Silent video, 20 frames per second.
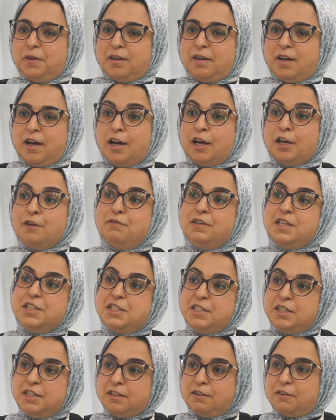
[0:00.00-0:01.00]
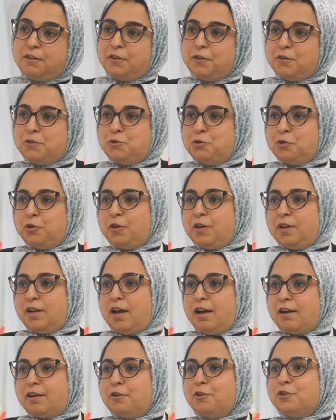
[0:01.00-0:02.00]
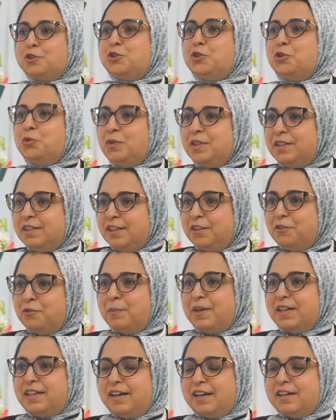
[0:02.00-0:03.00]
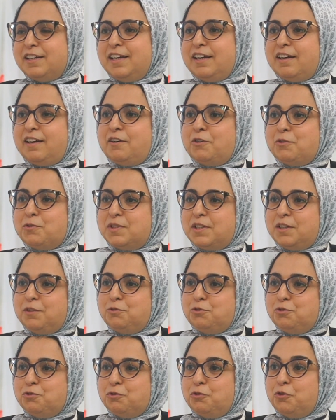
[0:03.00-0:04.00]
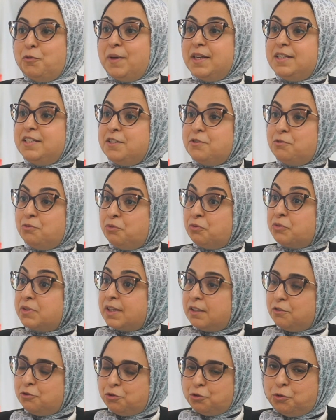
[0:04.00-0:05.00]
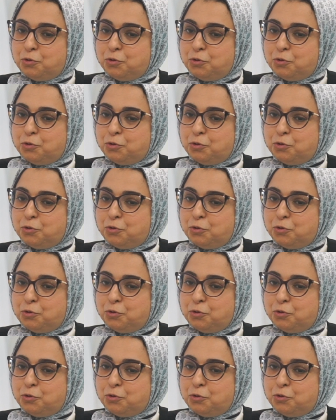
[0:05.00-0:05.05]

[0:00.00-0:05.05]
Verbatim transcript: à, réfléchir euh, sur la continuité de ma carrière au sein de Matisse ou au sein